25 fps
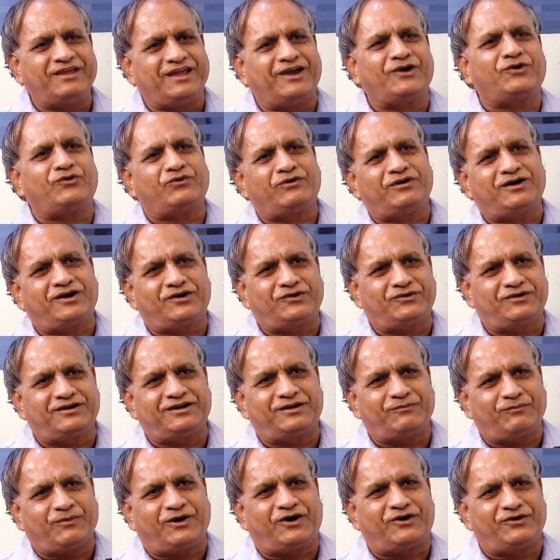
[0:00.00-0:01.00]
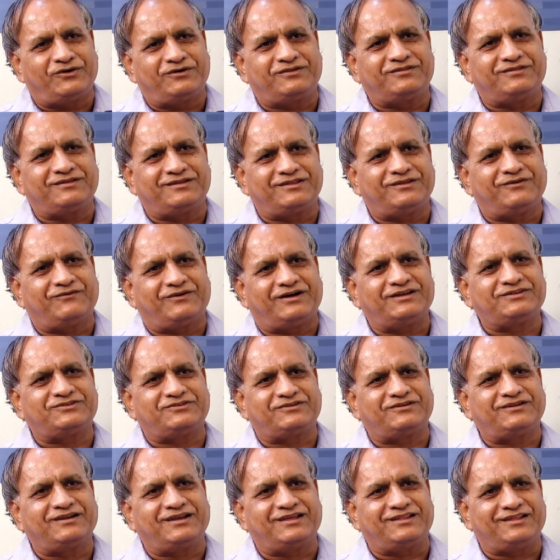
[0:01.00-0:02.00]
ఎక్కువగా ఉంటే బాగుంటుంది కదా
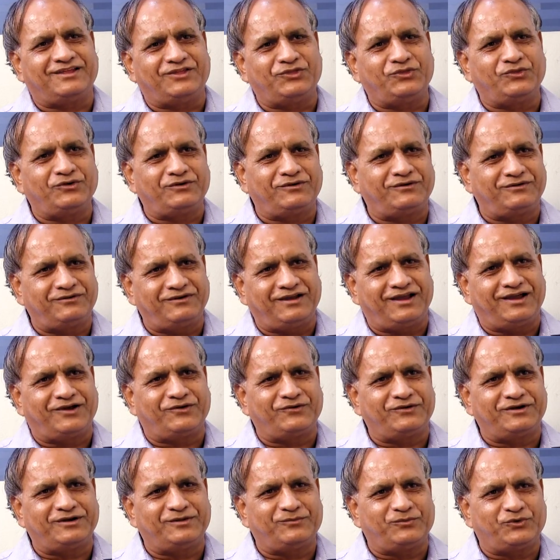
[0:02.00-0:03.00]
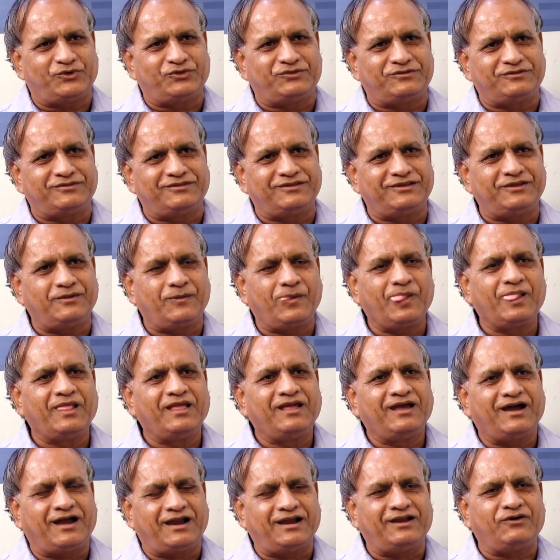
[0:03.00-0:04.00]
వాస్తవానికి అది ఎందుకు లేకుండా పోతుంది
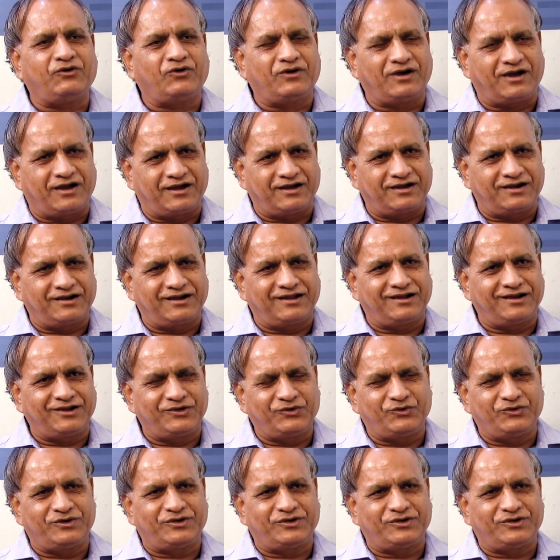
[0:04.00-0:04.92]
అంటే ఒక ఆగ్రహానికి